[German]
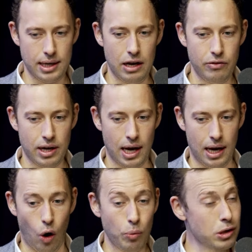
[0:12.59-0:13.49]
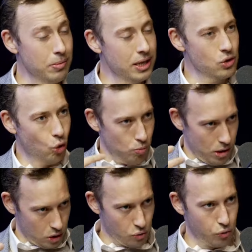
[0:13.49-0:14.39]
Entweder erlaube ich mir, diese
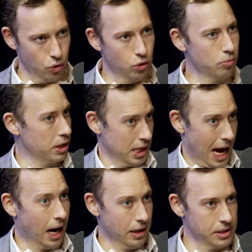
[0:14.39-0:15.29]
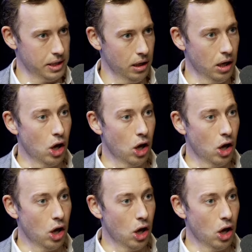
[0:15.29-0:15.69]
Ohnmacht zu fühlen und bejahe sie,